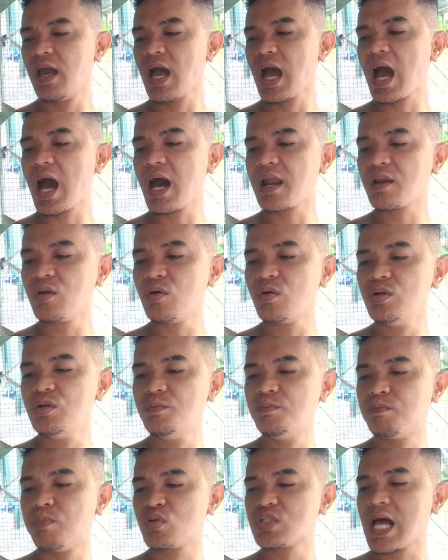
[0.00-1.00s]
kay
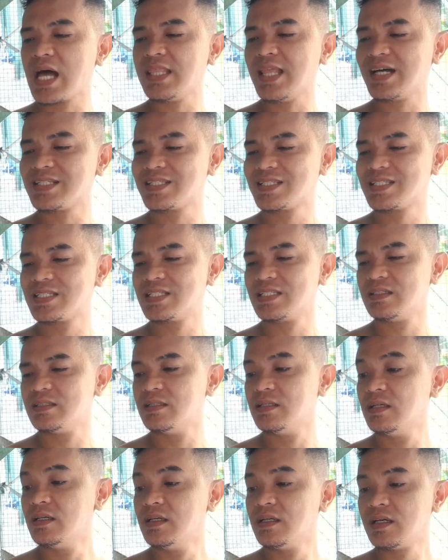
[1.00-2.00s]
Arnold Posadas,
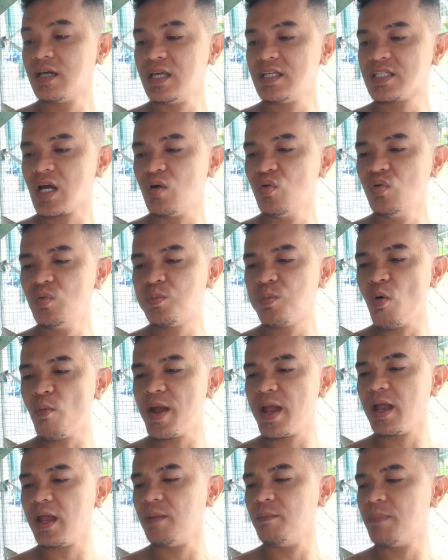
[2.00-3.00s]
kay Saul
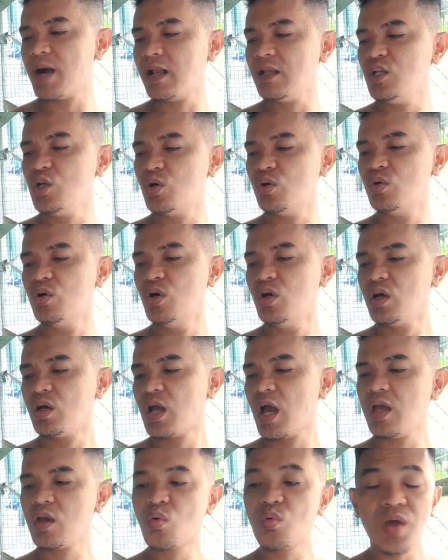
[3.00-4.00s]
Pobe Malyo,
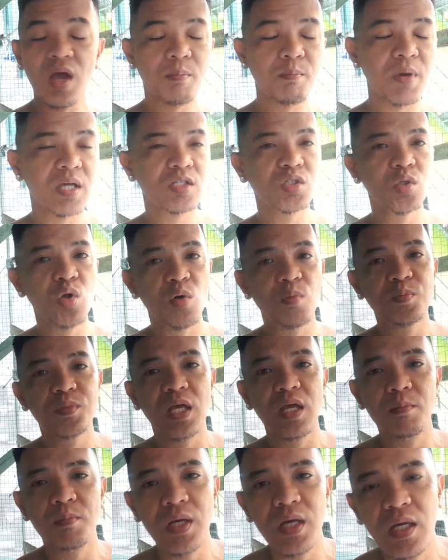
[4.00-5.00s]
kay Kuya Pets Lop
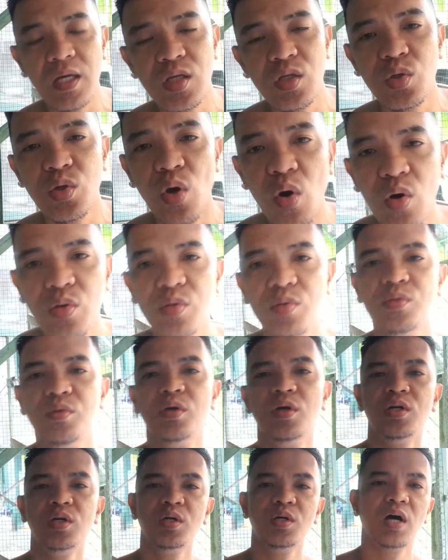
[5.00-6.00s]
TV, yon.
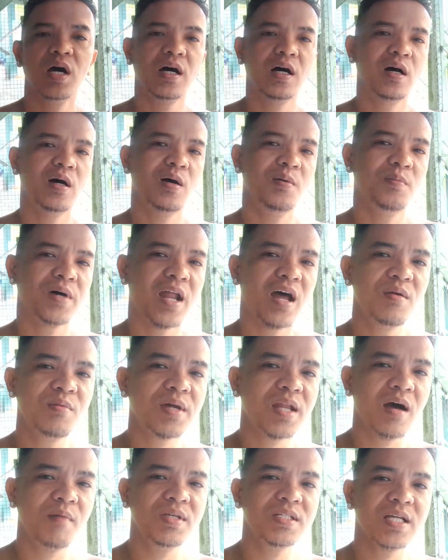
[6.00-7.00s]
Uh, ah,
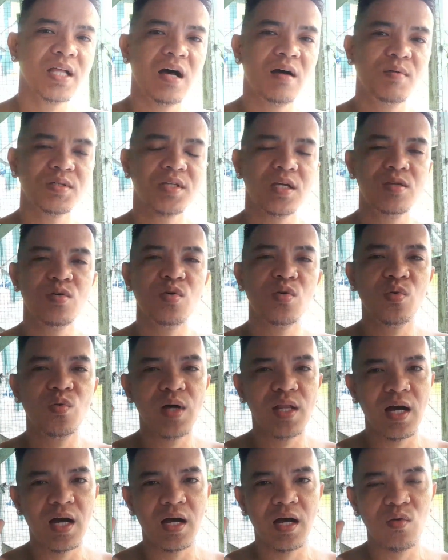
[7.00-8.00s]
maraming maraming salamat sa inyo
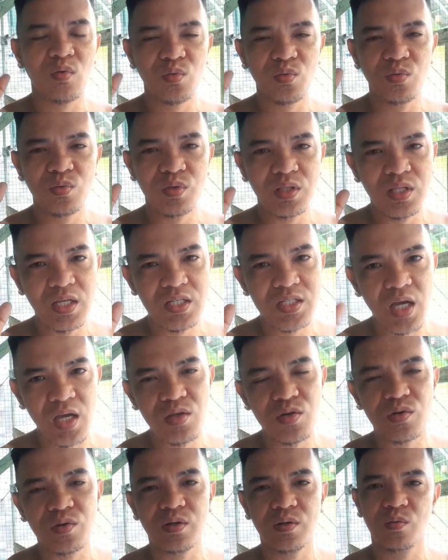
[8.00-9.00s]
kung wala akong di
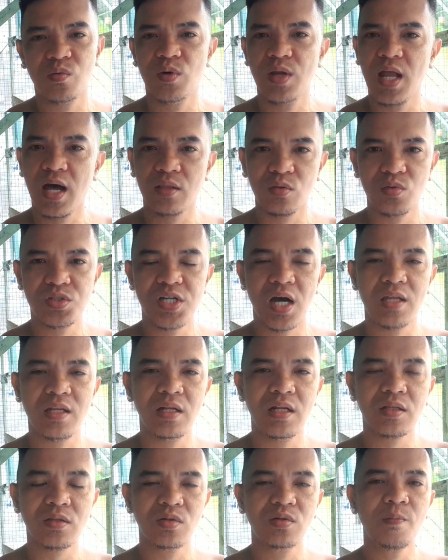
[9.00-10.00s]
sa inyo, wala akong
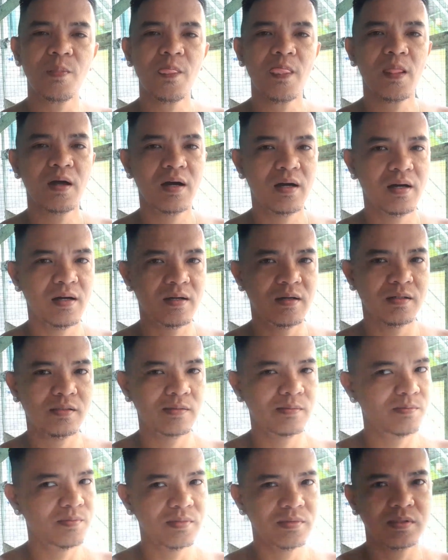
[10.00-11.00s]
channel na to.
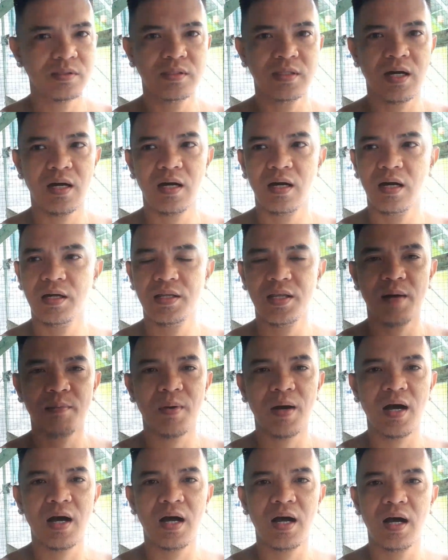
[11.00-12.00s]
Uh, na
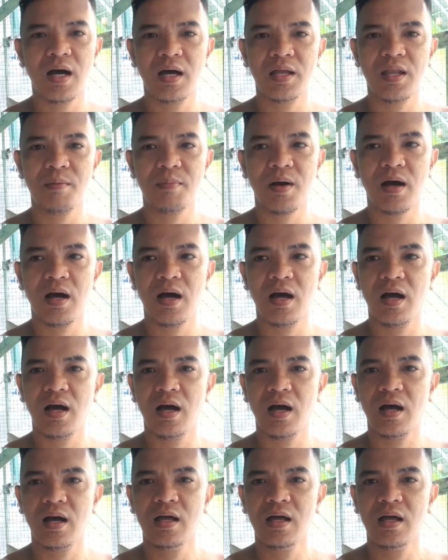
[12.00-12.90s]
napaka napaka